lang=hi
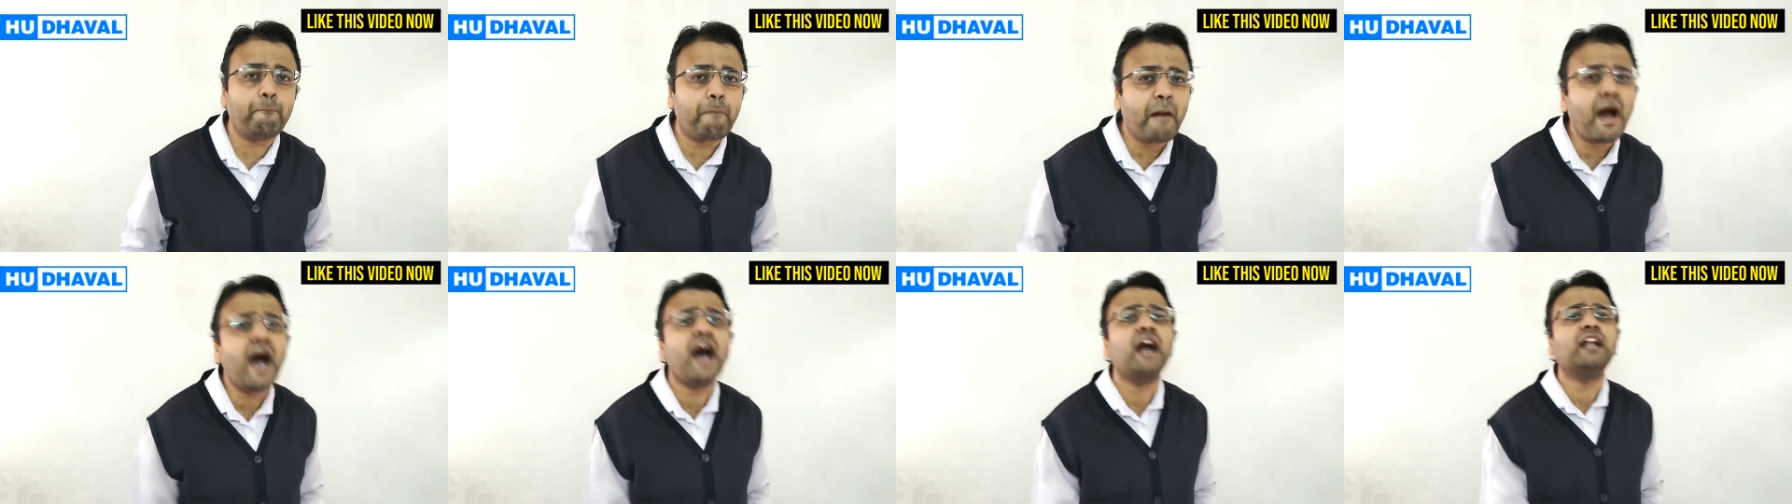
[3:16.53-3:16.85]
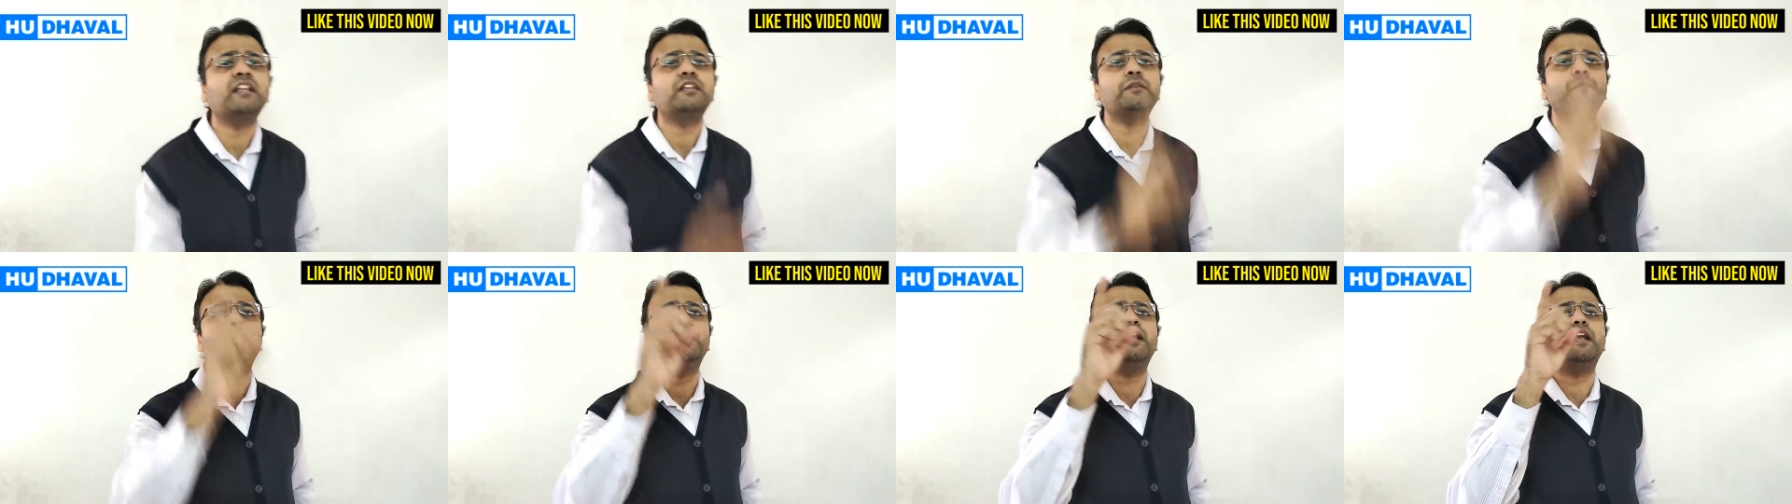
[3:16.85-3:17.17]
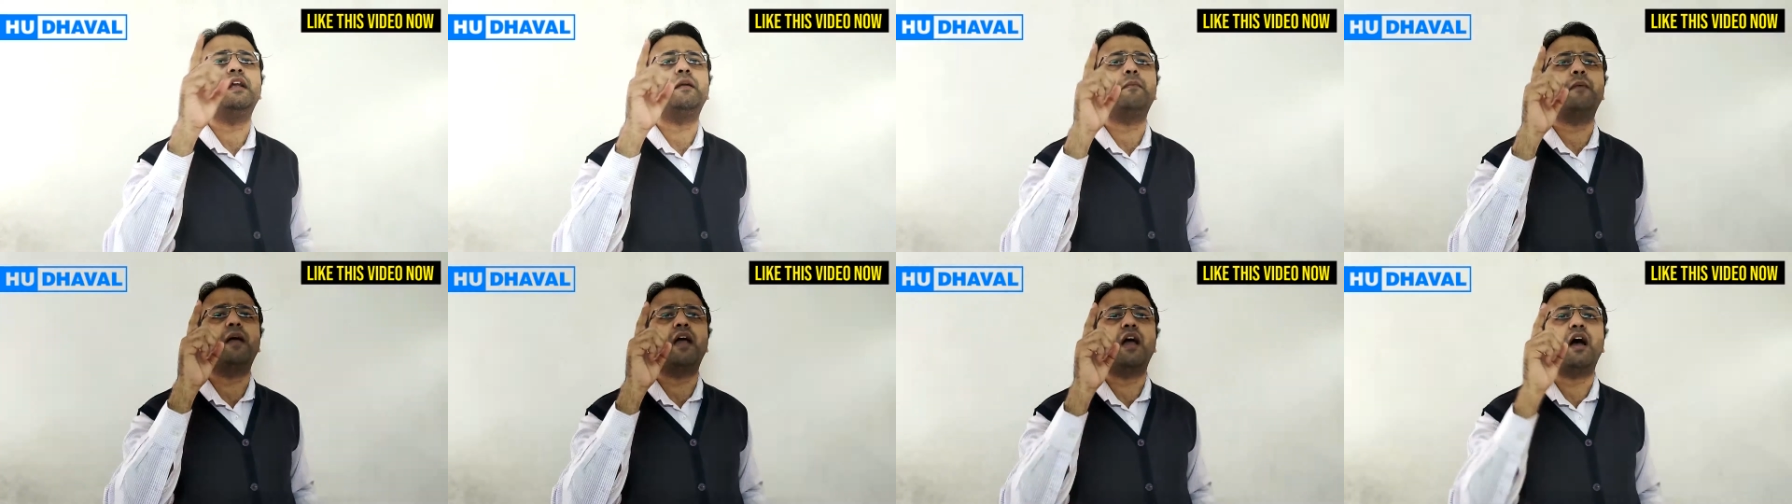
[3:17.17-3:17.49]
पांच
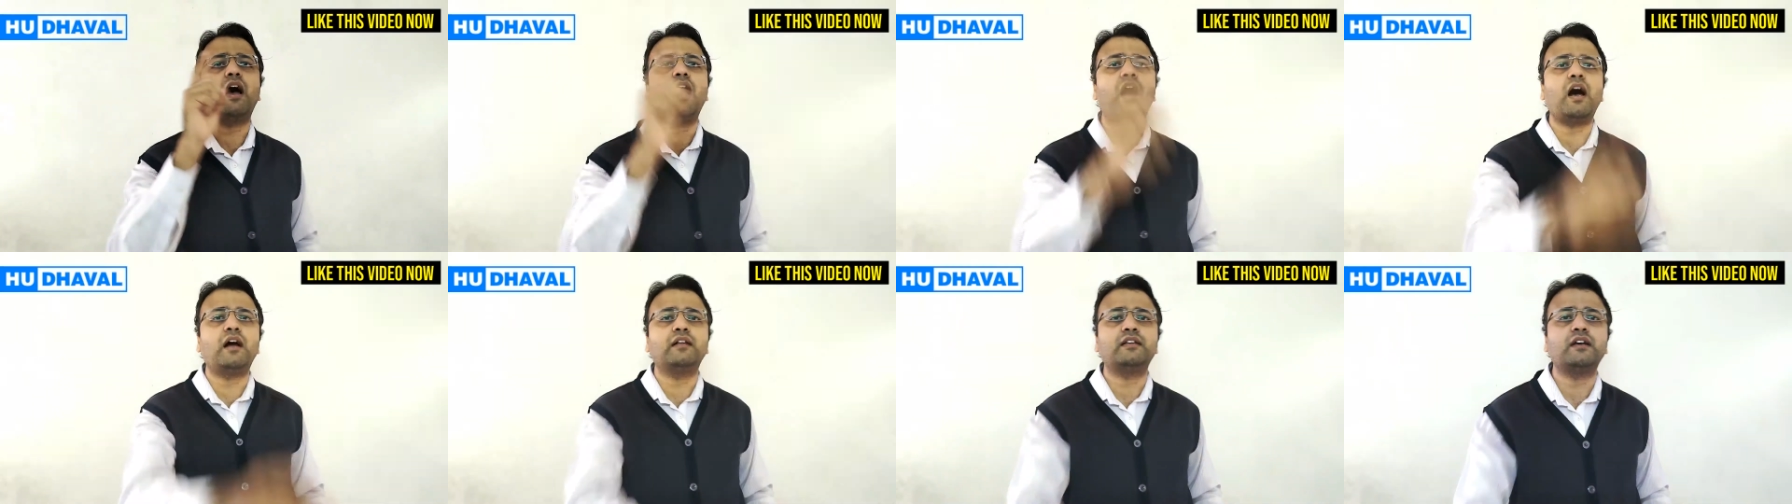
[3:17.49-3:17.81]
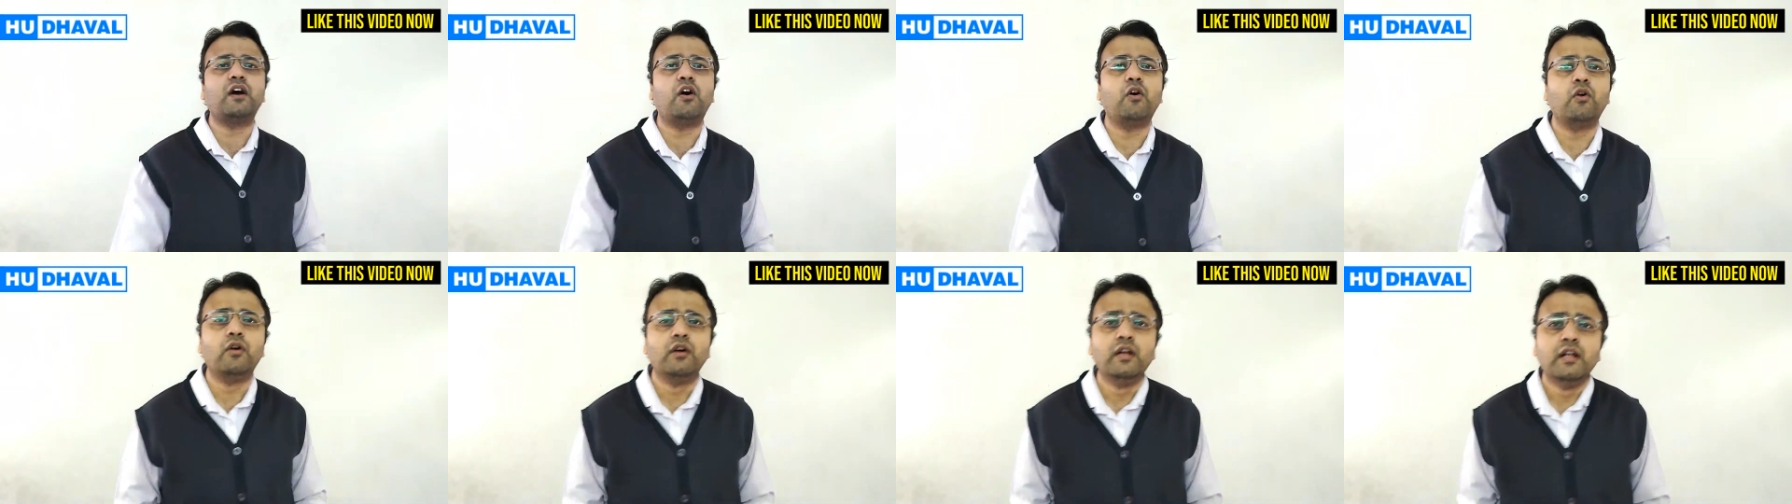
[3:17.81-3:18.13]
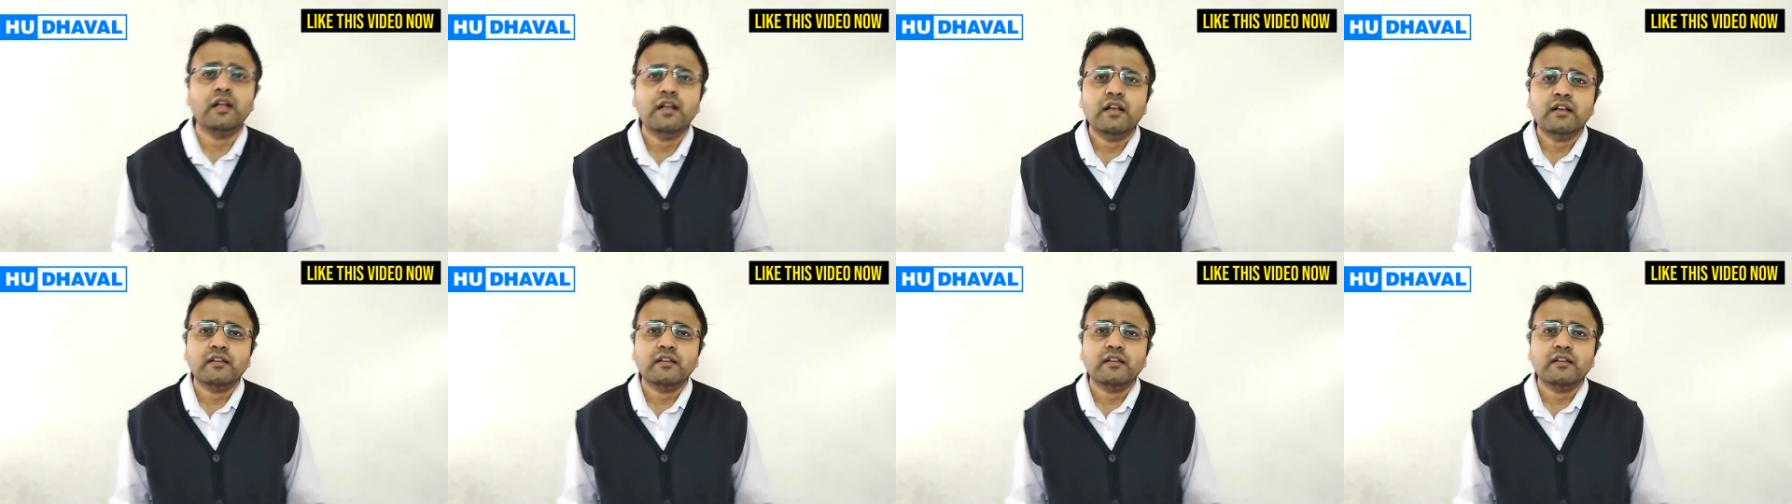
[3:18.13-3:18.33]
मिनट में आ जाओ